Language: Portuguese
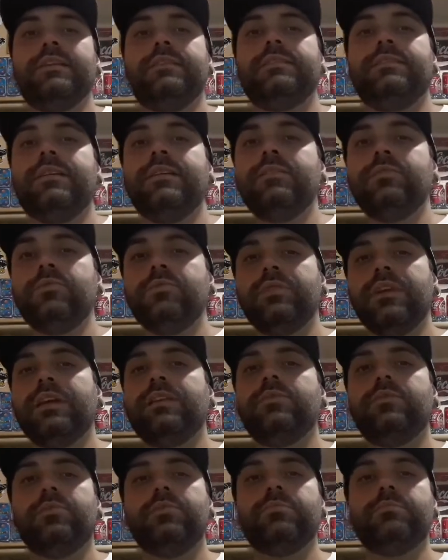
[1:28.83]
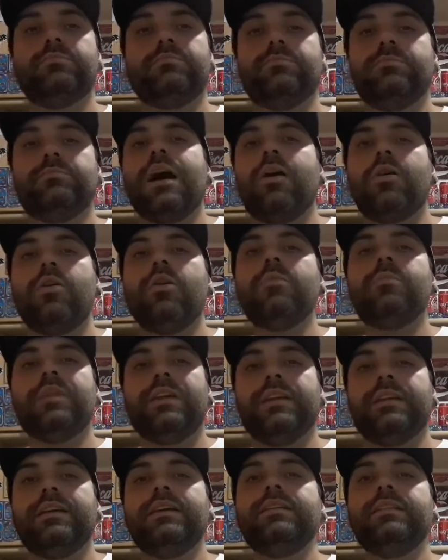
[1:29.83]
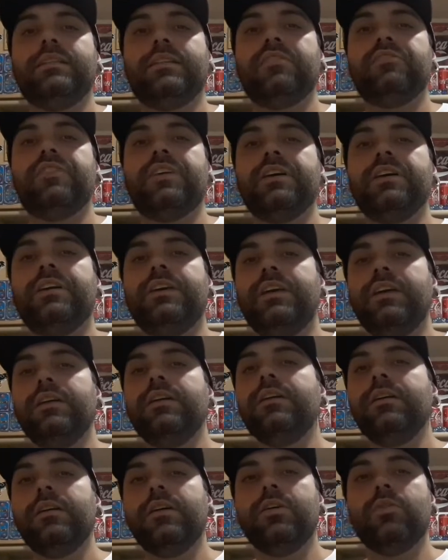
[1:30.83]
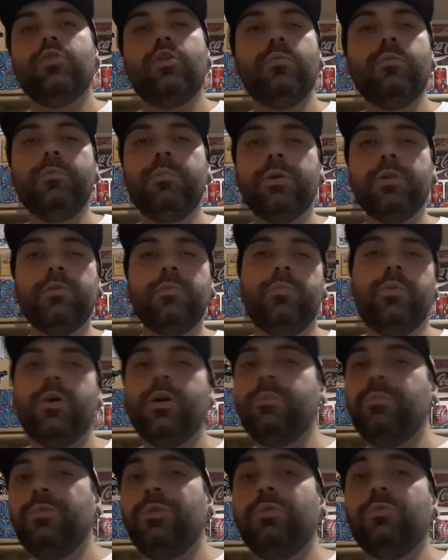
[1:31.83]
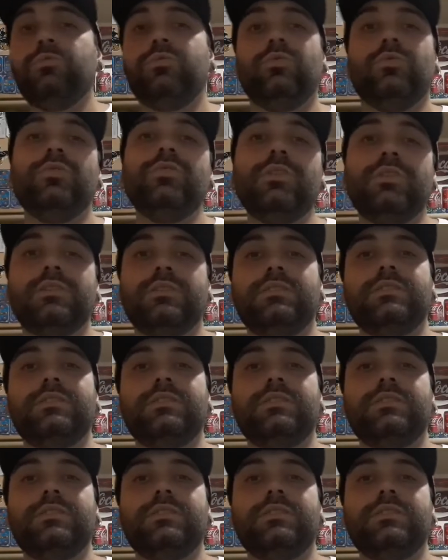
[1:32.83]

Tanto dentro da obra, né, na franquia, como pelo próprio autor.